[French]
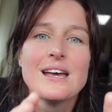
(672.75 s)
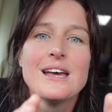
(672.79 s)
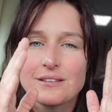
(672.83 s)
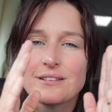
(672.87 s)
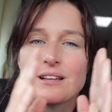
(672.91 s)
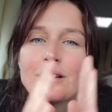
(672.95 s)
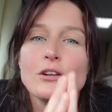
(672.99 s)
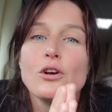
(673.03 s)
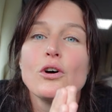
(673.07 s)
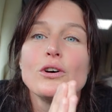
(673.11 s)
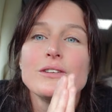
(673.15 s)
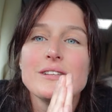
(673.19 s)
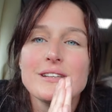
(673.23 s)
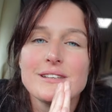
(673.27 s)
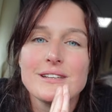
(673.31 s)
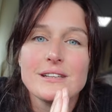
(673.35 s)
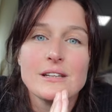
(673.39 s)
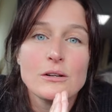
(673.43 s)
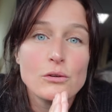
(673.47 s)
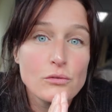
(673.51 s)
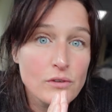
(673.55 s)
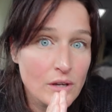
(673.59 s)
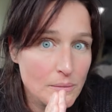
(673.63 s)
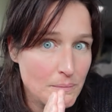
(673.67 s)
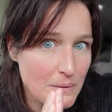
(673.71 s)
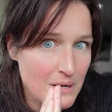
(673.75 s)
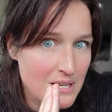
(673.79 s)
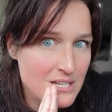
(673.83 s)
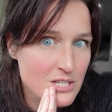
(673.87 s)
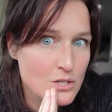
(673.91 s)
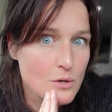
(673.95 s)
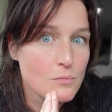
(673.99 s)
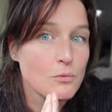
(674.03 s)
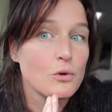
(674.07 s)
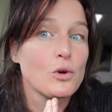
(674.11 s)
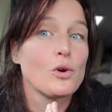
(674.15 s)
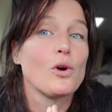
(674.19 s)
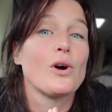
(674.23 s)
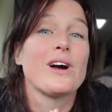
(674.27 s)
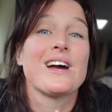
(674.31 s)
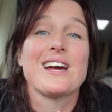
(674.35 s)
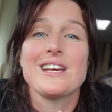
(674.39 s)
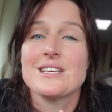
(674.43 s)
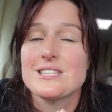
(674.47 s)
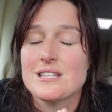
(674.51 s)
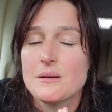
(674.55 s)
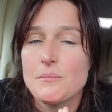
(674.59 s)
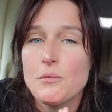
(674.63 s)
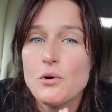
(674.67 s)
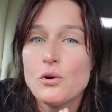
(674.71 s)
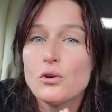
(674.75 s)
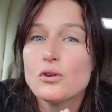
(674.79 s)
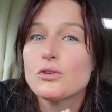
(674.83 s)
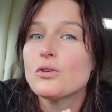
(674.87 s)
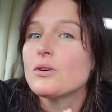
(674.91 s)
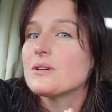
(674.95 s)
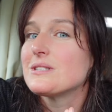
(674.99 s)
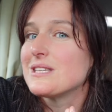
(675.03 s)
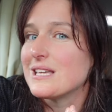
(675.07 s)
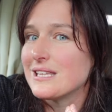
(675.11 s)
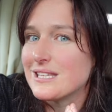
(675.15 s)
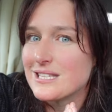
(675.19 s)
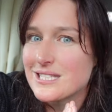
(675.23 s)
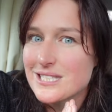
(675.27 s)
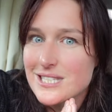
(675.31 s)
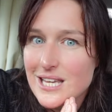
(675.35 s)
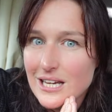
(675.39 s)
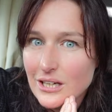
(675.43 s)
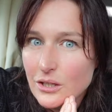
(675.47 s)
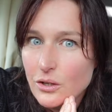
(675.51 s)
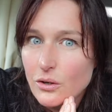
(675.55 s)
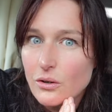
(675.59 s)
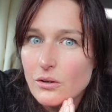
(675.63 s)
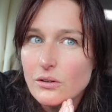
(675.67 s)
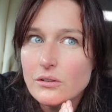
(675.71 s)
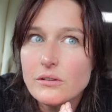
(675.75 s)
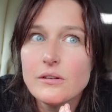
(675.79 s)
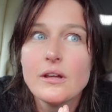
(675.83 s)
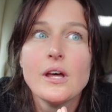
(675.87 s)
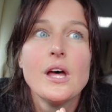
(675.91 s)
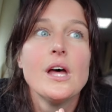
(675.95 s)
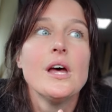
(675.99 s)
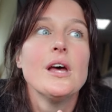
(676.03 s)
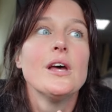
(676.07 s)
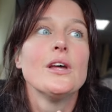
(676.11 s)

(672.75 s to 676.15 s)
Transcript: Cette grotte a été découverte par les hommes que récemment, que dans les années 50.